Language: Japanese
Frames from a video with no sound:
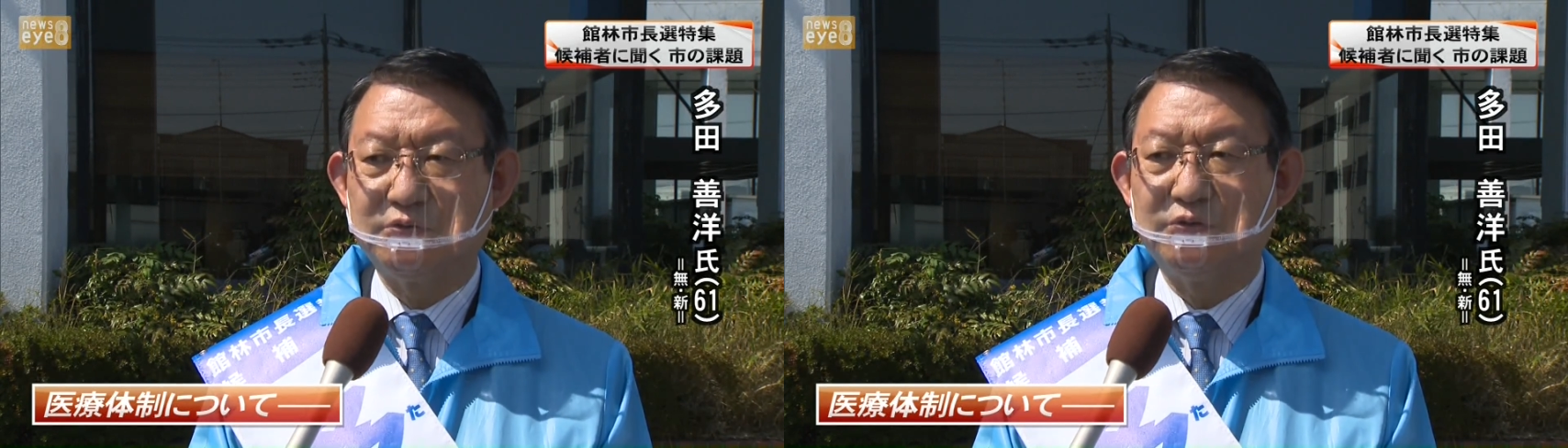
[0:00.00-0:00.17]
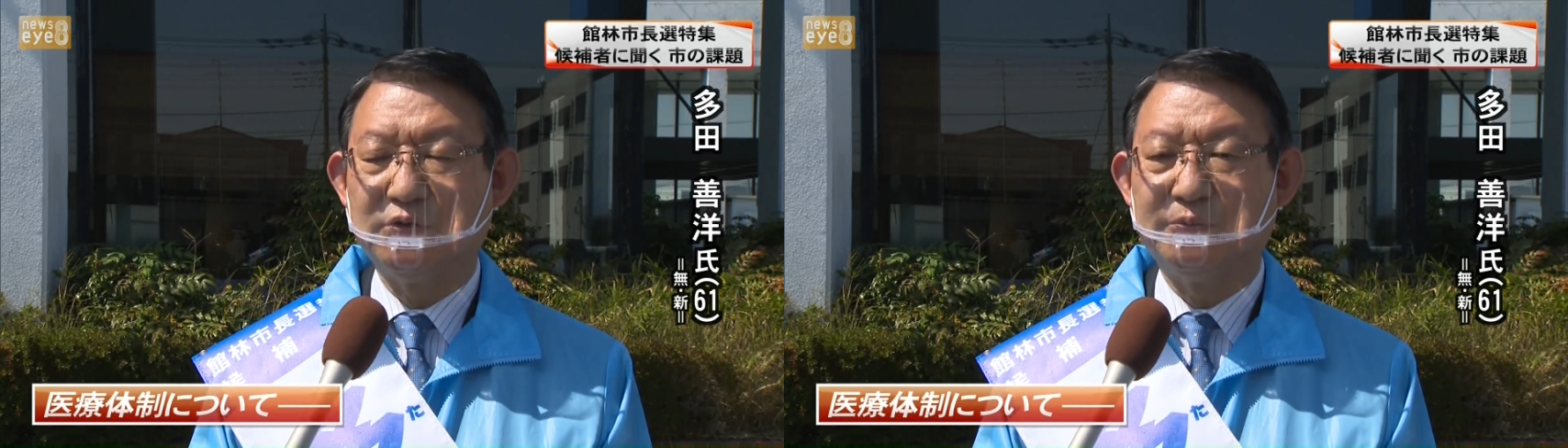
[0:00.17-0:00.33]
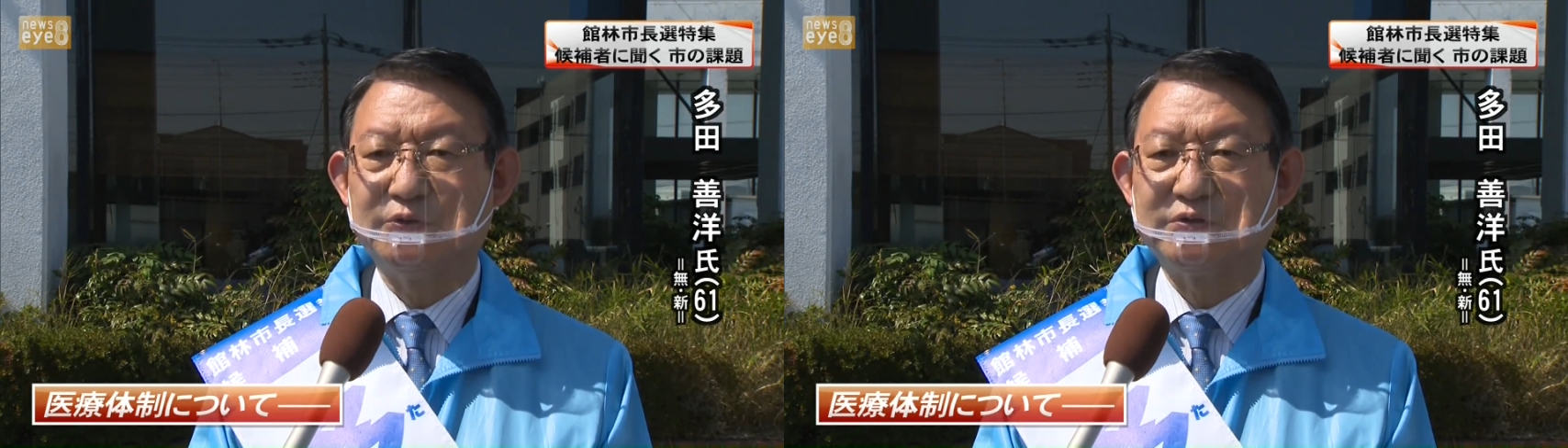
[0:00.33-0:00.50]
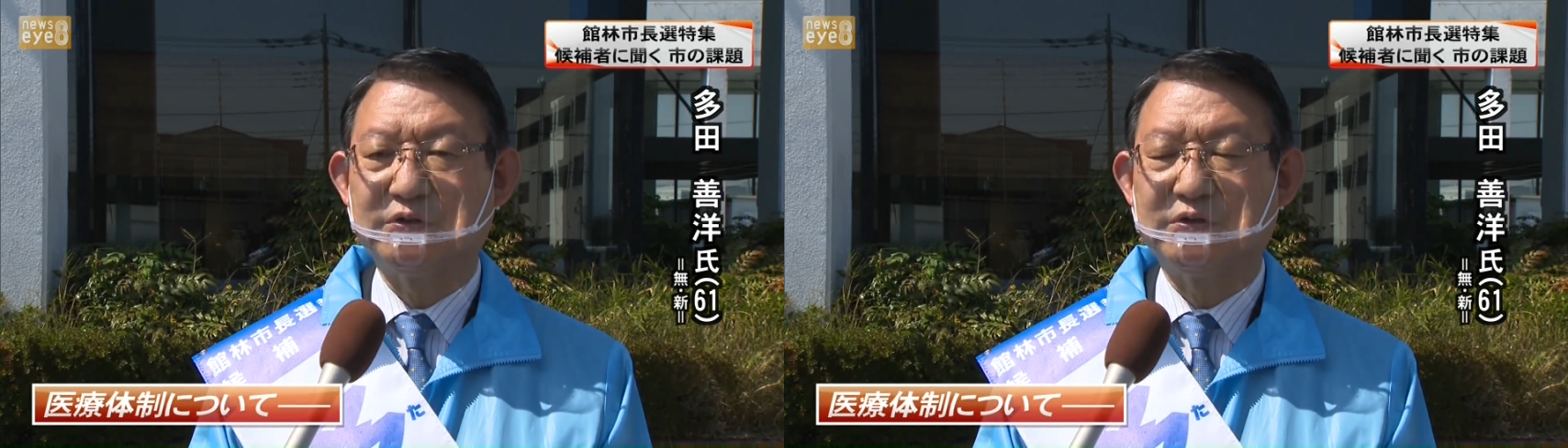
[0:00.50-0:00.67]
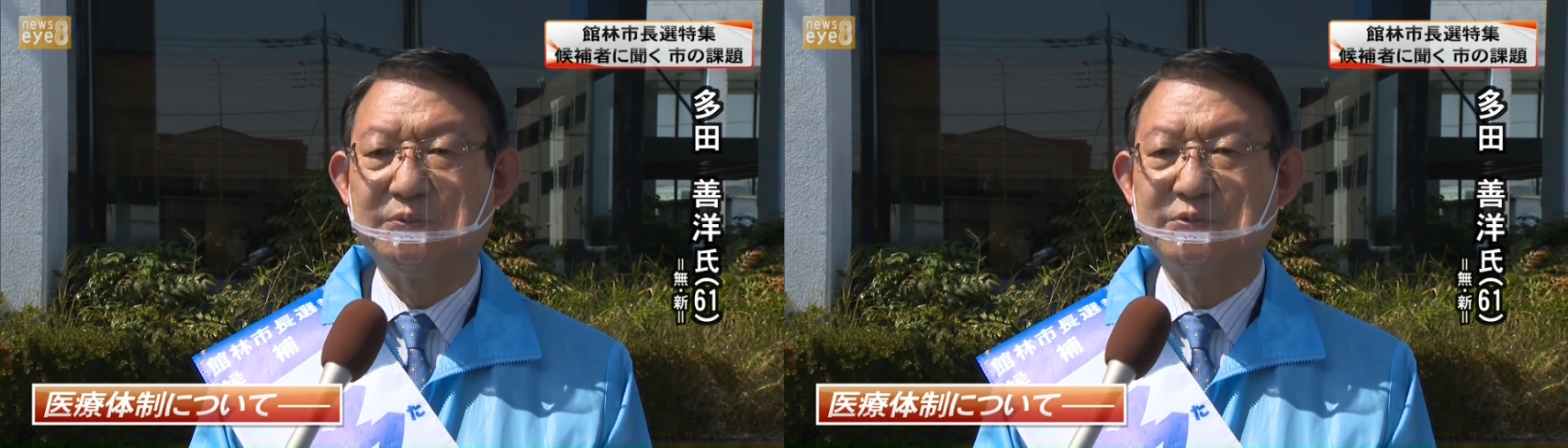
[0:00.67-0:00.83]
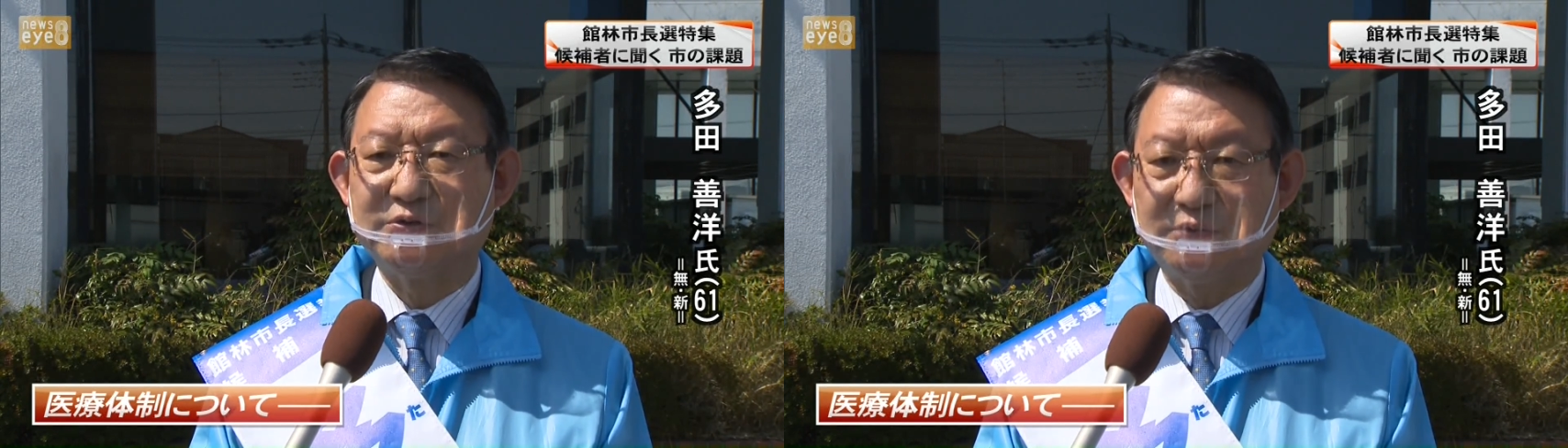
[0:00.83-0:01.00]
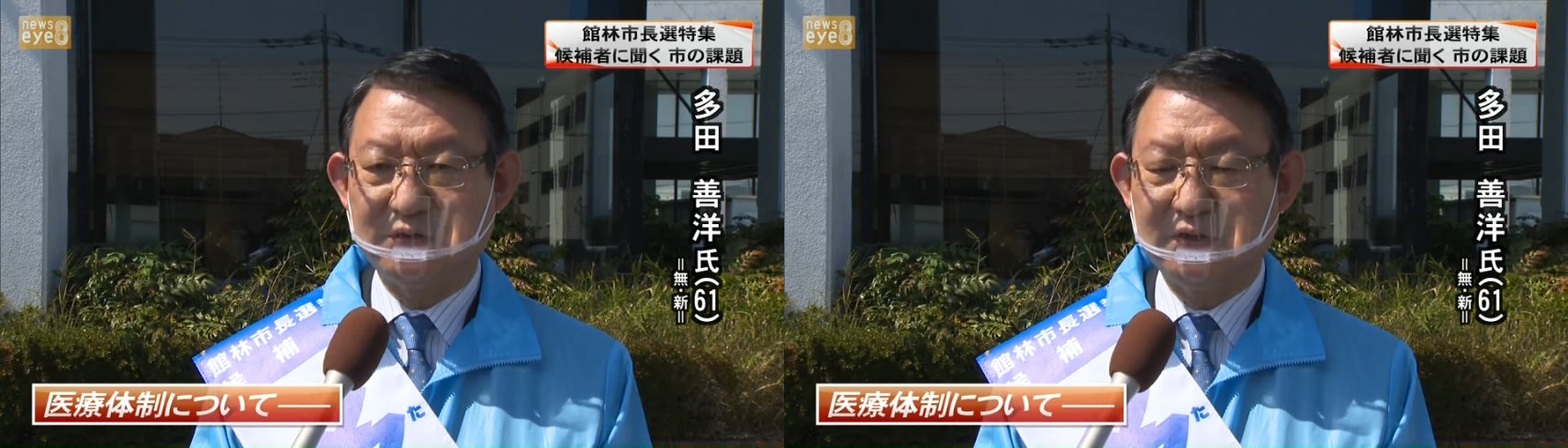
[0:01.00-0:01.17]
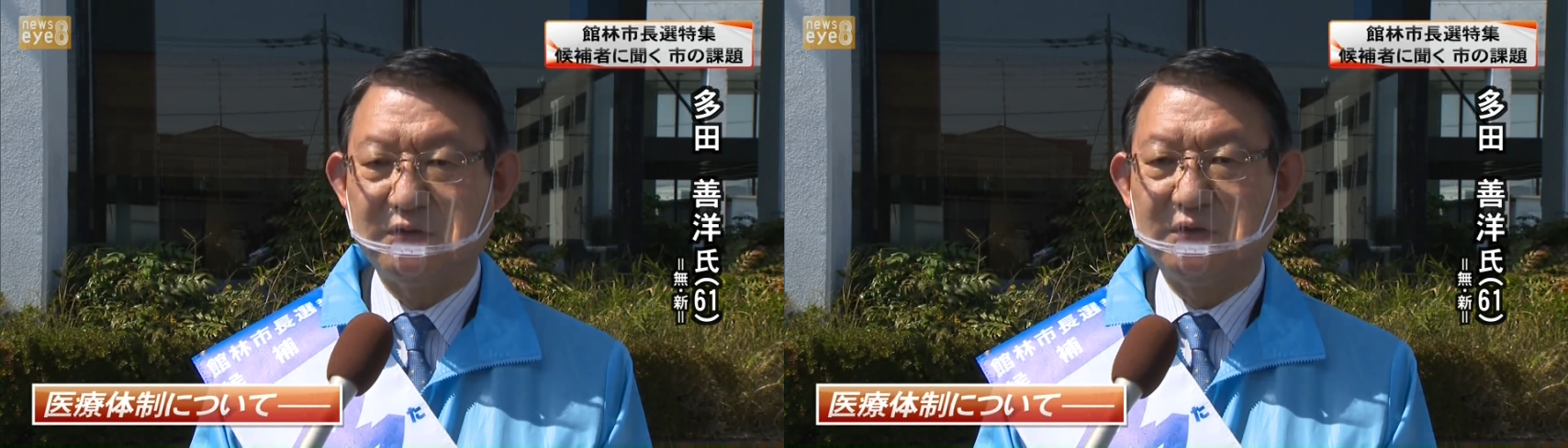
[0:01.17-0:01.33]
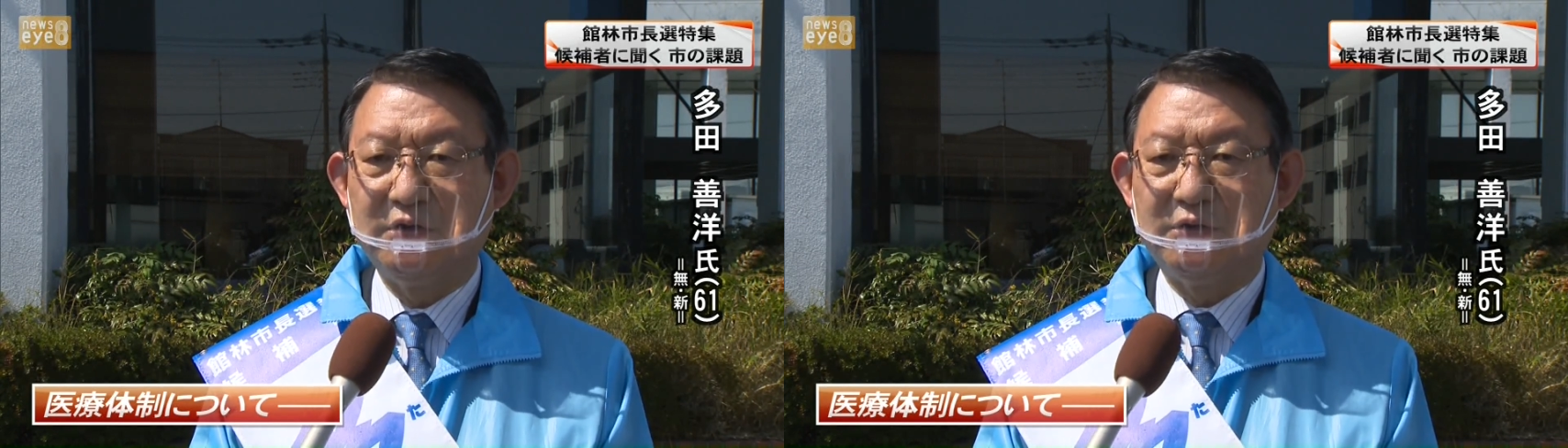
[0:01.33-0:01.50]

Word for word: く要望されてますので